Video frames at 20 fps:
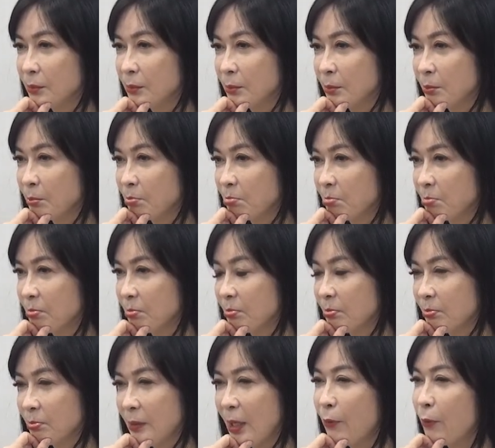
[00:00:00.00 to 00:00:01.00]
之类
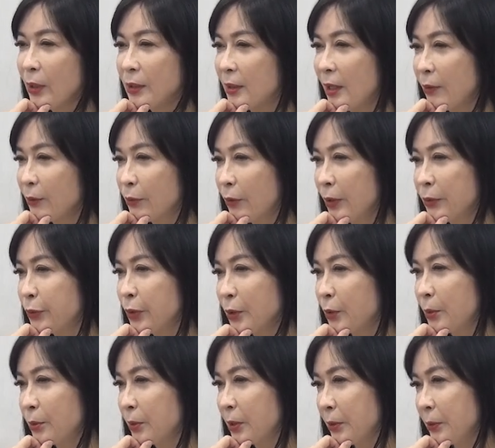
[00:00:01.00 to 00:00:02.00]
的。”他完全完全
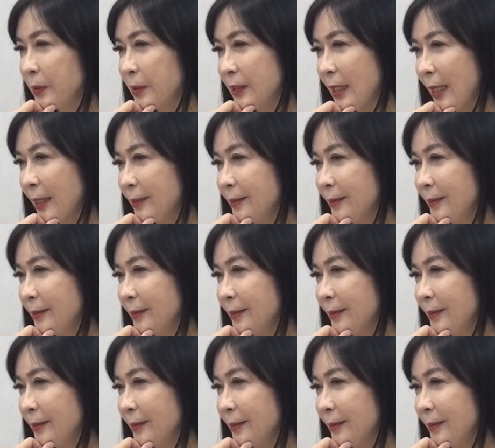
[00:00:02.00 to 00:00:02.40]
都不跟我讲，